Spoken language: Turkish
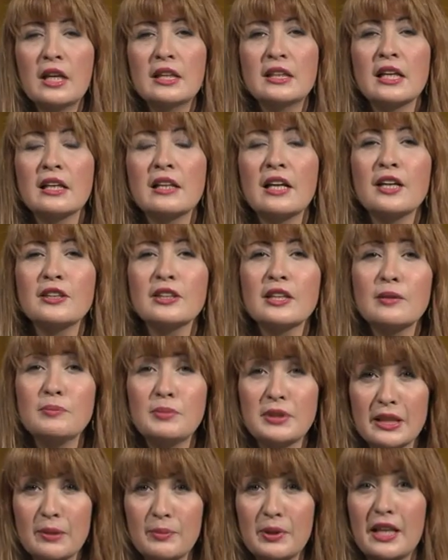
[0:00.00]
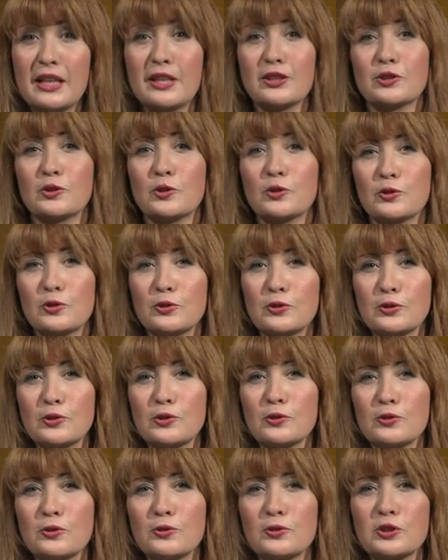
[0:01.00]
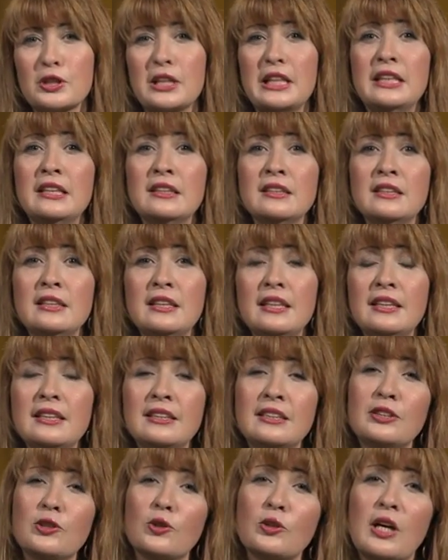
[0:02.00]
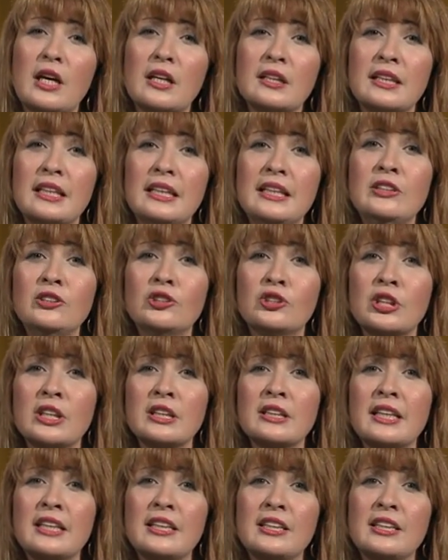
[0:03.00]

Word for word: Yalanlara bize bile yazıyorsunuz diyorsunuz ki diyorlar ki İncil